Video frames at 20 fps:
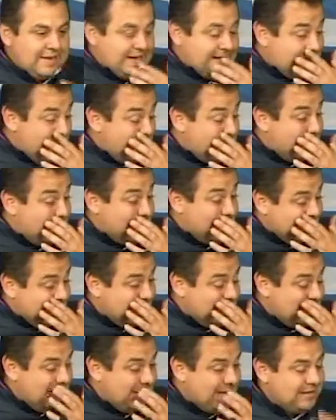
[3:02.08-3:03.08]
¿Qué
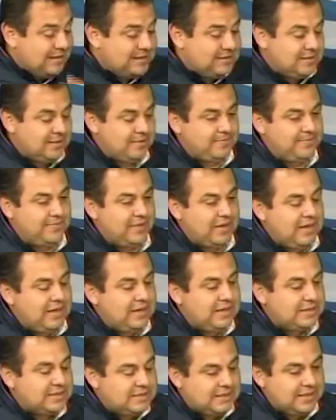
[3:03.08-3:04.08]
planteas
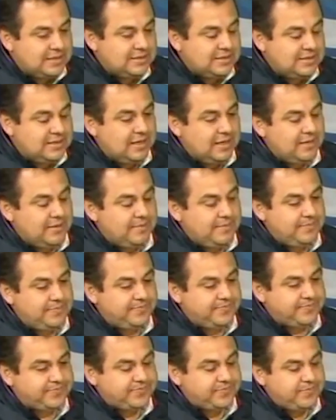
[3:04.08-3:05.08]
en esencia
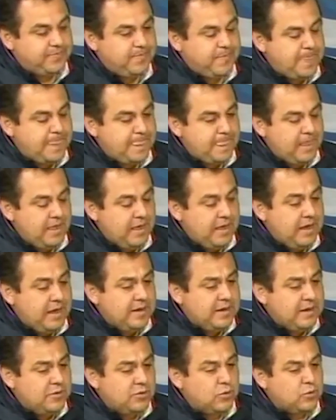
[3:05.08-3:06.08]

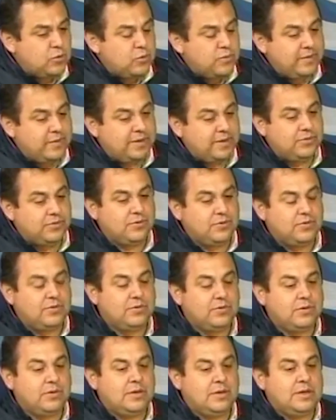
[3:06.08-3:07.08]
en el documento
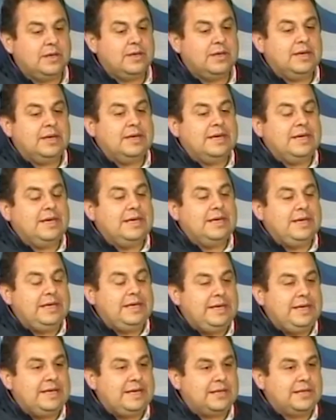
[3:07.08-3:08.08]

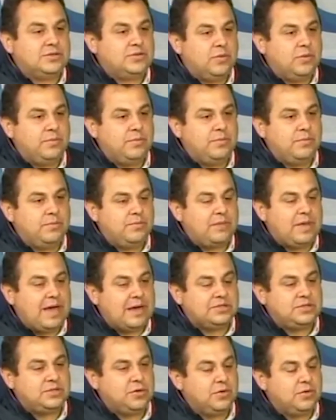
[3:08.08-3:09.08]
y que son
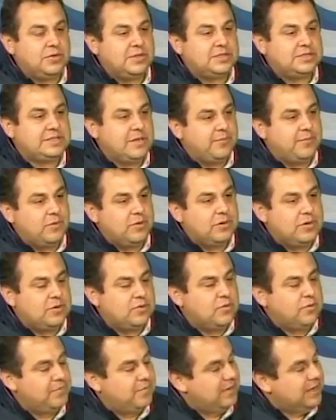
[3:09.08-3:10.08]
acciones que puede
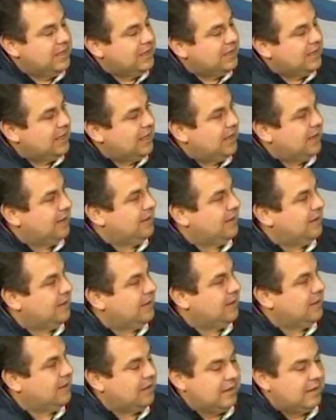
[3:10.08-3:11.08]
cumplir la,
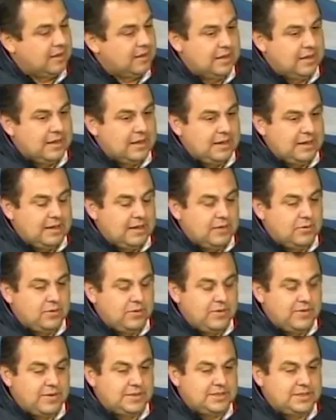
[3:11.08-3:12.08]

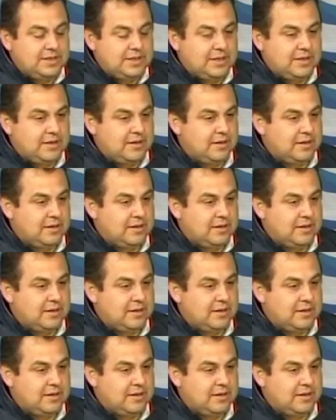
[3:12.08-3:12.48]
universidad?